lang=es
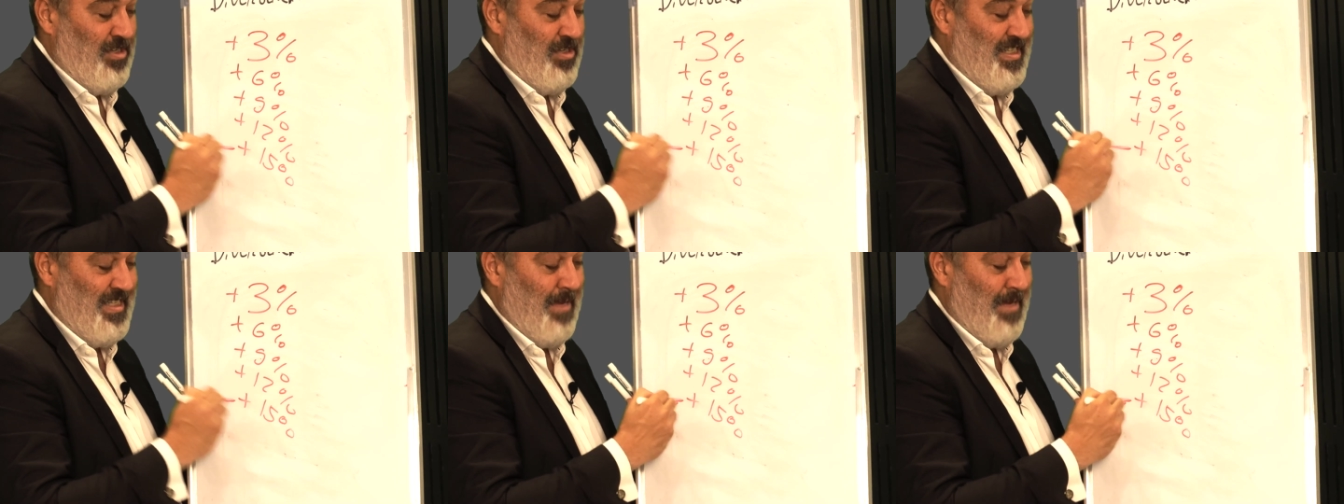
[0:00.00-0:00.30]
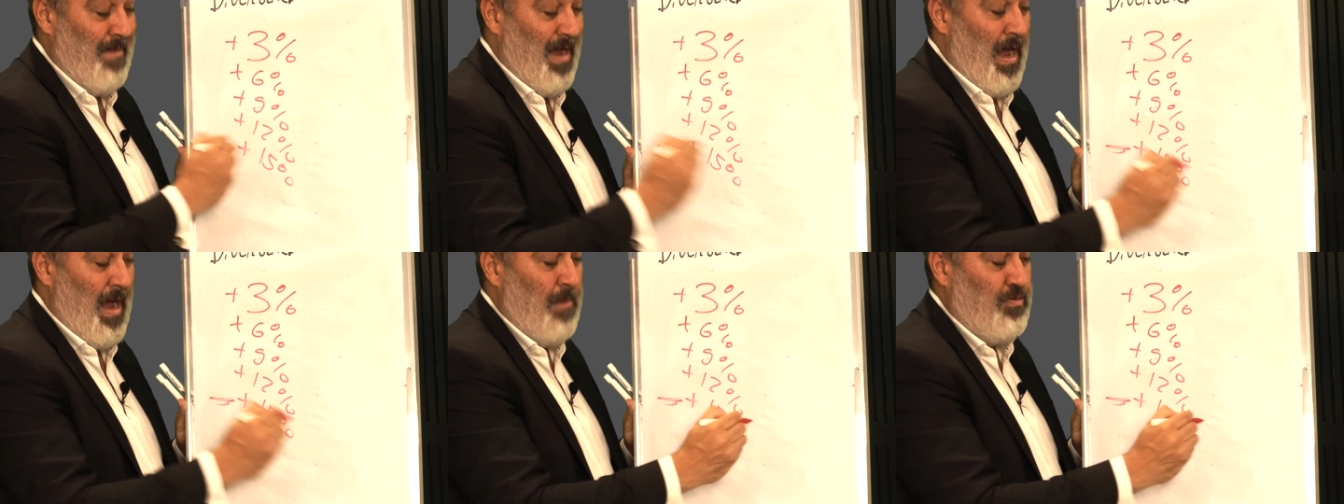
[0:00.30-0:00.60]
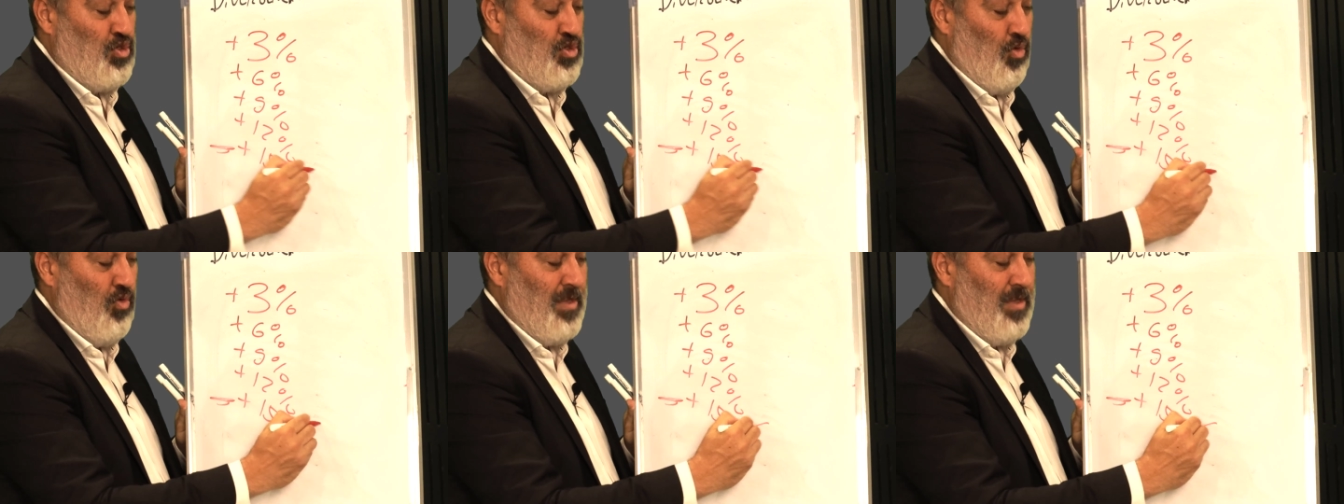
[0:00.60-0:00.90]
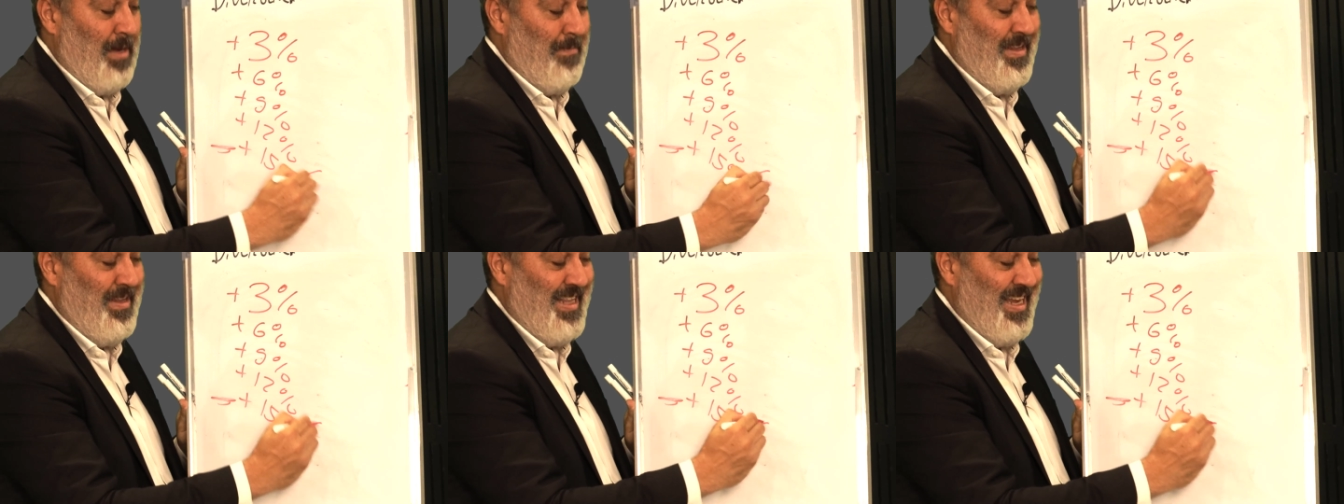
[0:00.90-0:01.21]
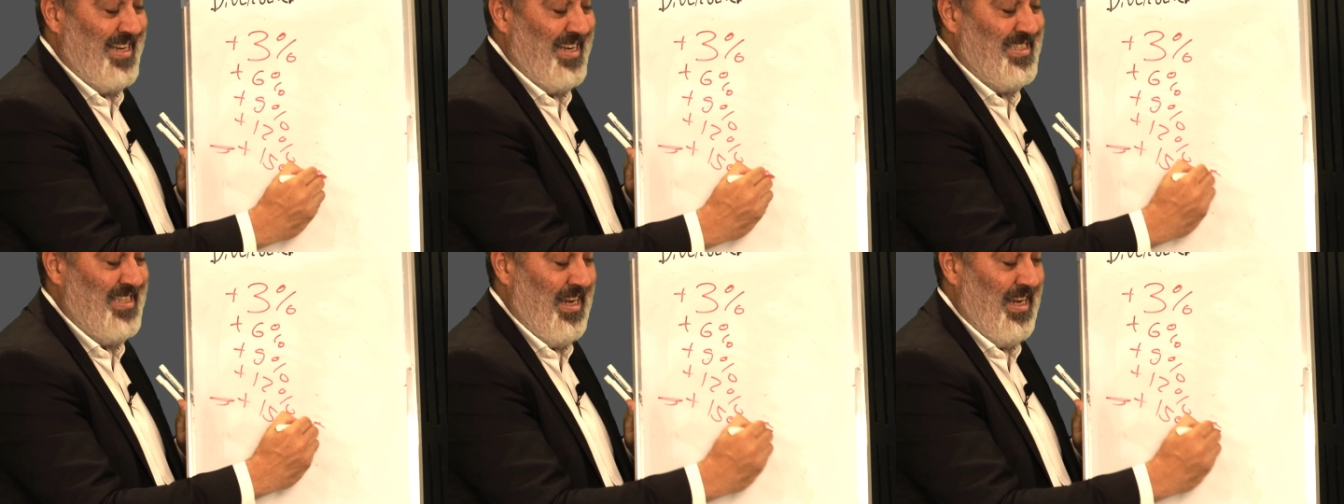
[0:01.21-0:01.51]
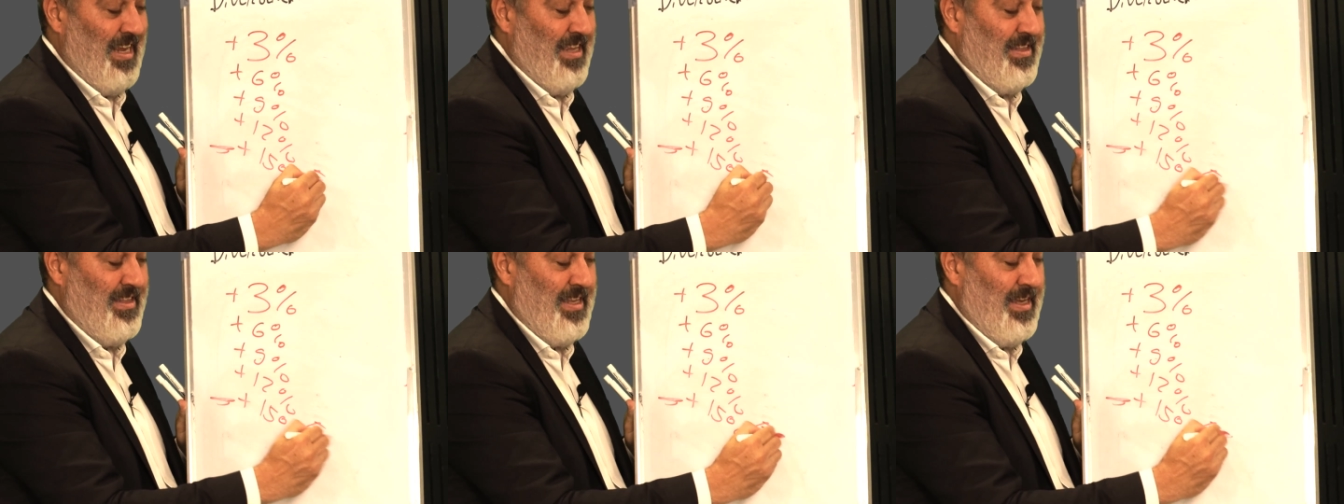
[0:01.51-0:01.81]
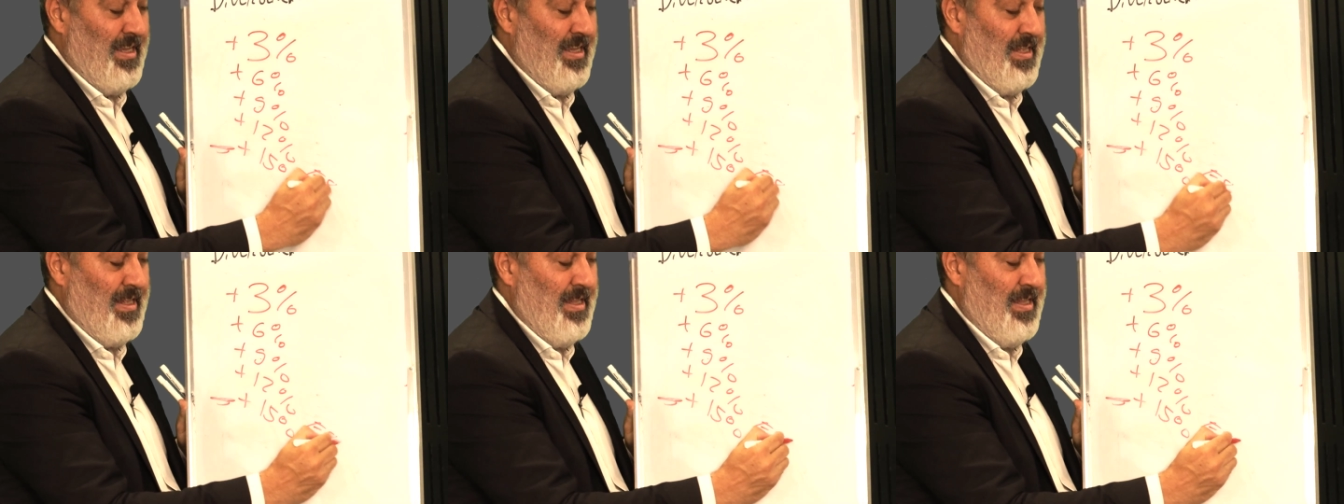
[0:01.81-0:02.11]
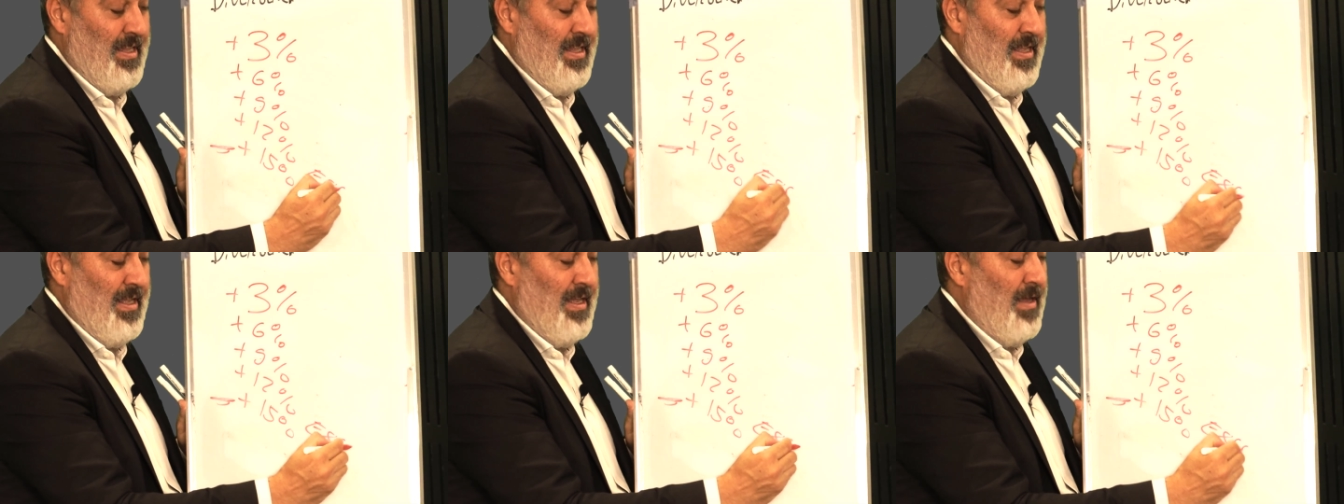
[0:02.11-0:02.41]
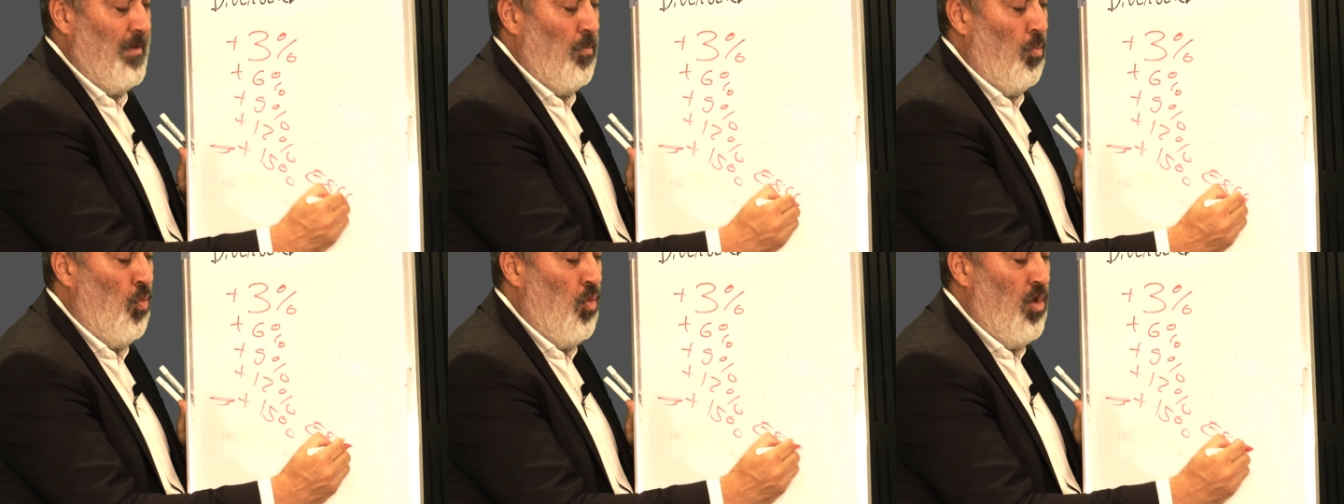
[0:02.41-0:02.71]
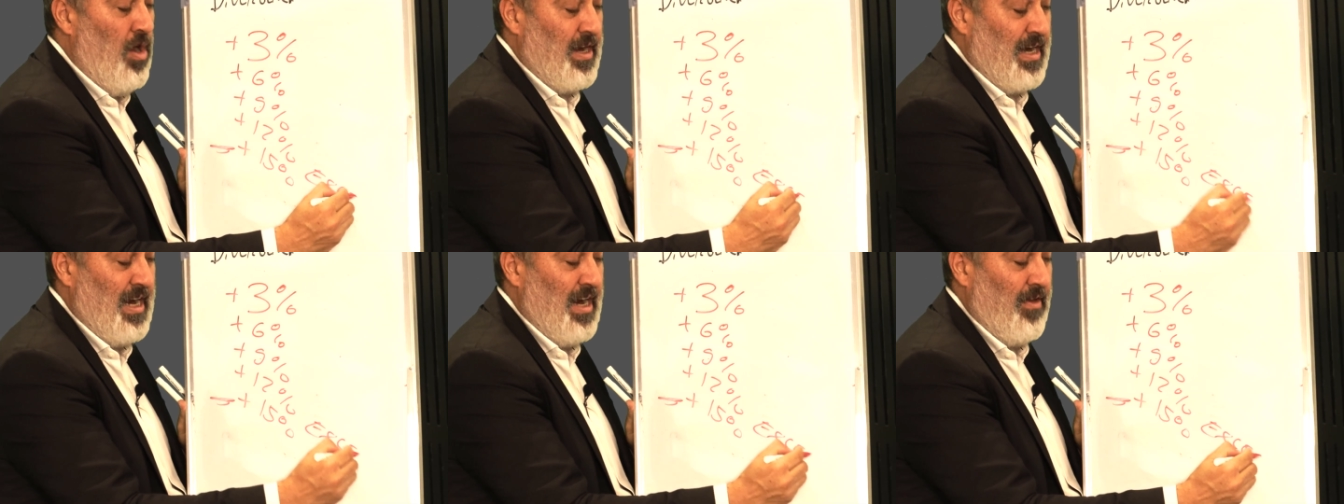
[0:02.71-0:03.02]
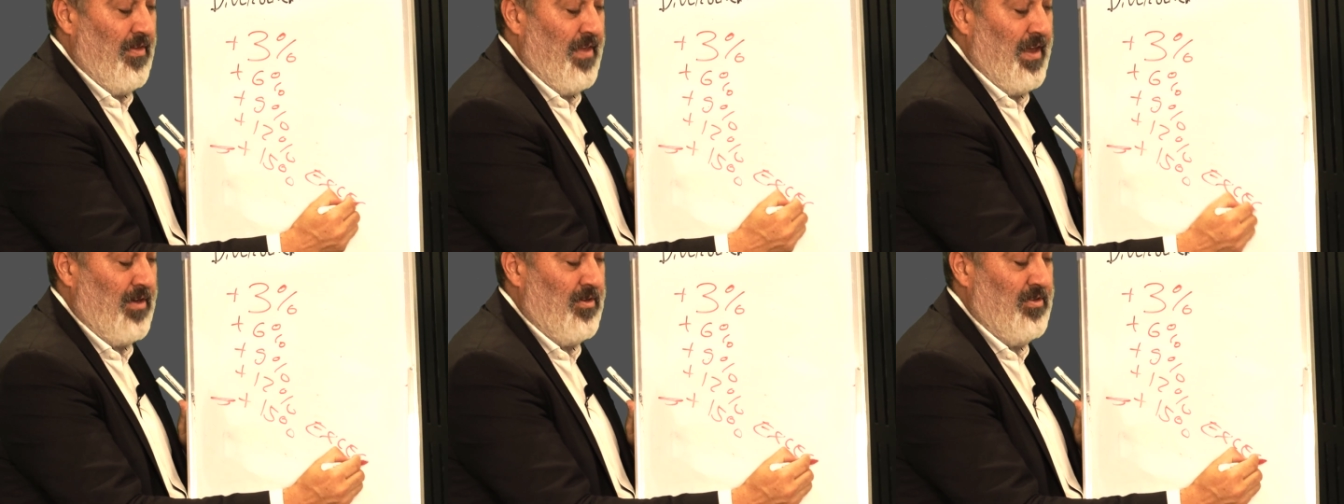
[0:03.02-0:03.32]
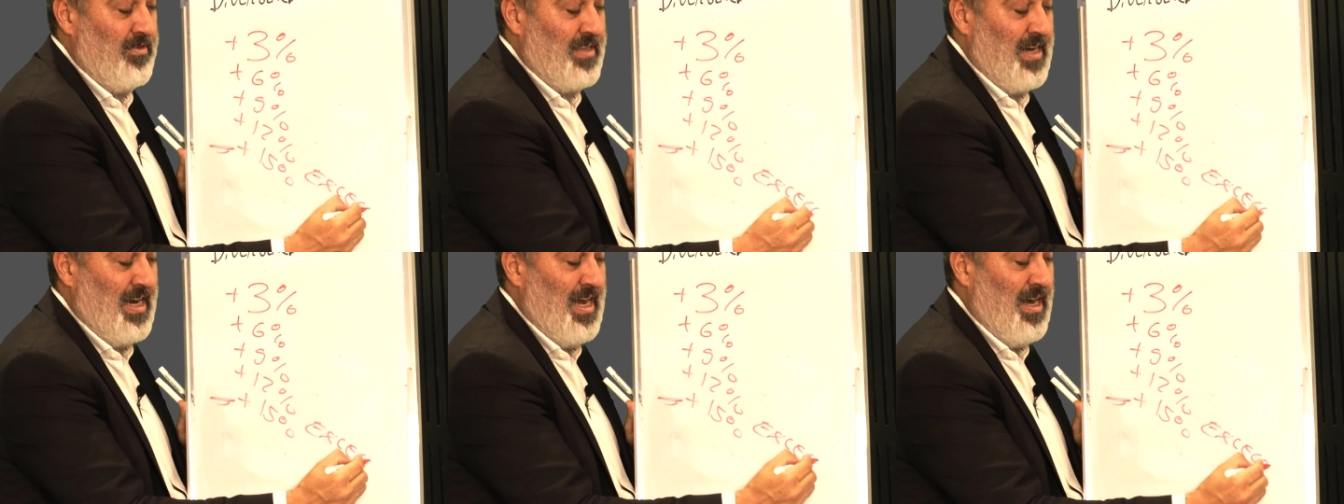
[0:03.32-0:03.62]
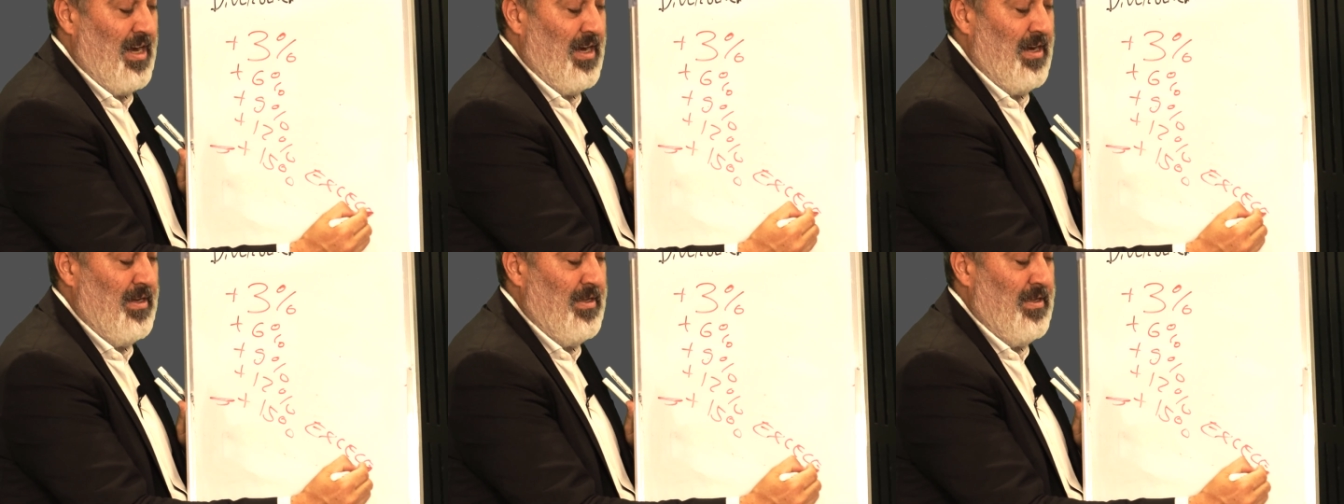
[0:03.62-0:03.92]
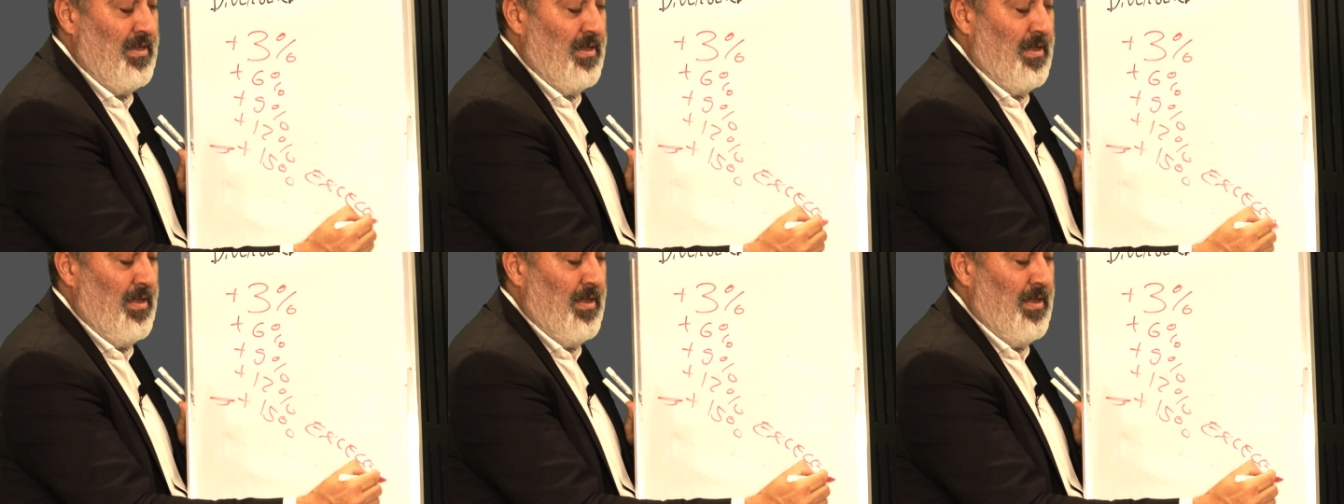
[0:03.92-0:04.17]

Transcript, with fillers: un sistema absolutamente excelente, muy raro de encontrar